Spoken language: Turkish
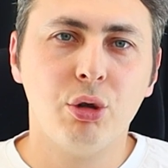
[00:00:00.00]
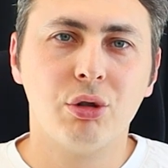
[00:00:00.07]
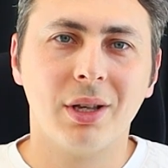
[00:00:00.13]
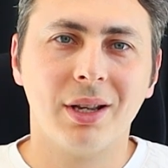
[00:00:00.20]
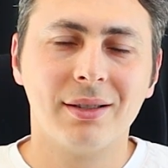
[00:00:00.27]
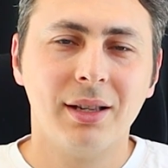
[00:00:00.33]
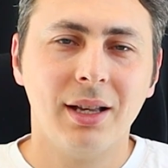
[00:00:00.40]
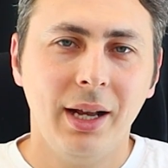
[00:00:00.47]

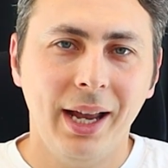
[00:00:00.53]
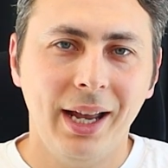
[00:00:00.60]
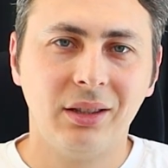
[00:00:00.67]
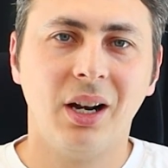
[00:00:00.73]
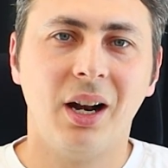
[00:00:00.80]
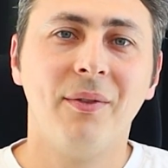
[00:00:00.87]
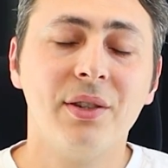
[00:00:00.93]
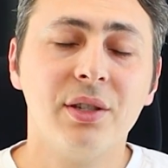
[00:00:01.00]
istiyorsanız
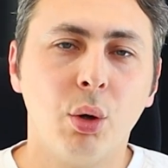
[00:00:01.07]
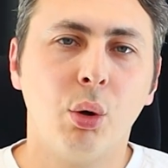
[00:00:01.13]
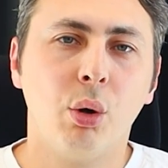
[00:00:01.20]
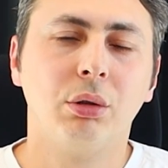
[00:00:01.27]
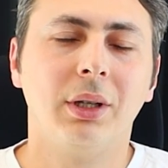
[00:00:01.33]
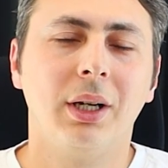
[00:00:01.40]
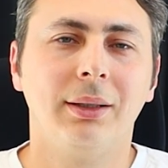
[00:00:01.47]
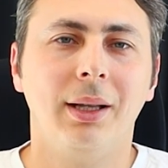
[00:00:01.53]
etrafınızda
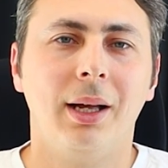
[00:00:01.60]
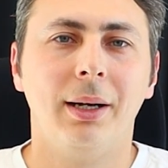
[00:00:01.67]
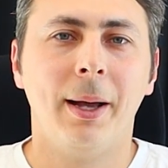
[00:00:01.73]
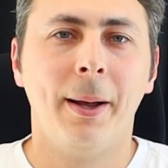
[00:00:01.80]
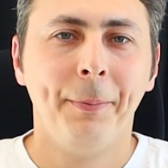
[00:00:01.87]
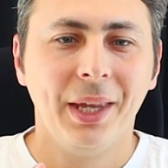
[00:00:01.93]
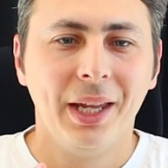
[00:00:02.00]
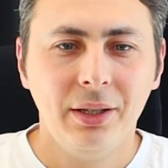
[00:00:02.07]

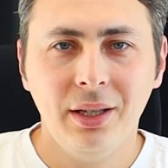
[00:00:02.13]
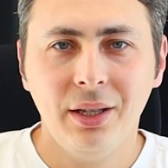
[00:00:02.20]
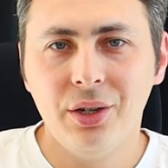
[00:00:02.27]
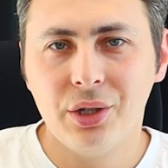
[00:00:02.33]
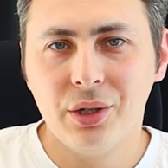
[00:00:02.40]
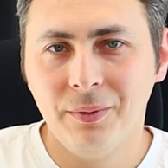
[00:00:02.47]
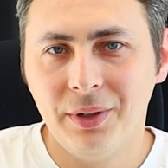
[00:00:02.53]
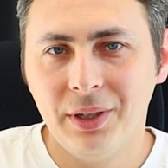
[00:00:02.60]
ortaklarla
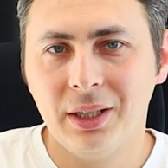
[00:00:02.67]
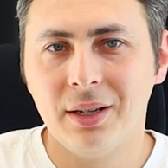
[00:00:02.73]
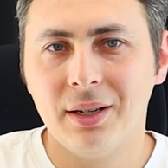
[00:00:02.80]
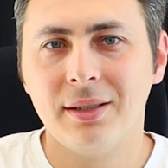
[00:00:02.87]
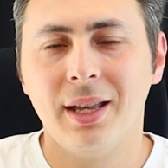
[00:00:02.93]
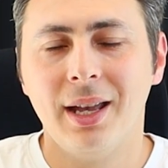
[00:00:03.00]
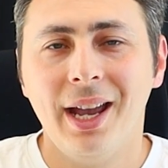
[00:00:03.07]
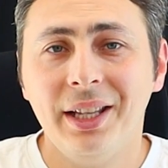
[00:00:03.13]
girişim
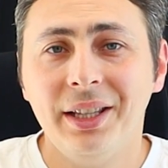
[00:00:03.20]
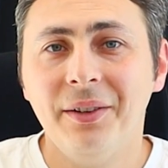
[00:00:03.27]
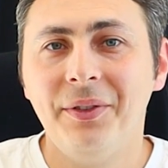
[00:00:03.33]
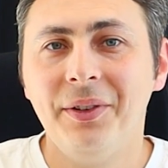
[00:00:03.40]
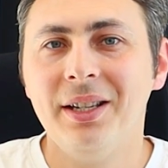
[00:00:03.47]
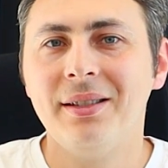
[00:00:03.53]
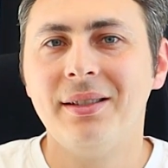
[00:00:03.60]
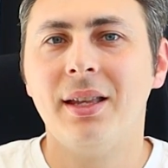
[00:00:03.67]
fikrinizde,
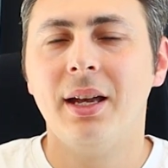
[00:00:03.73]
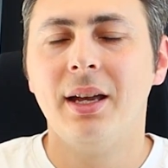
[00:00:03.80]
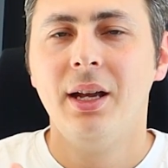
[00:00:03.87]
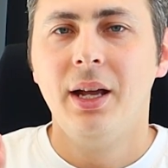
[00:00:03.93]
hedefinizde,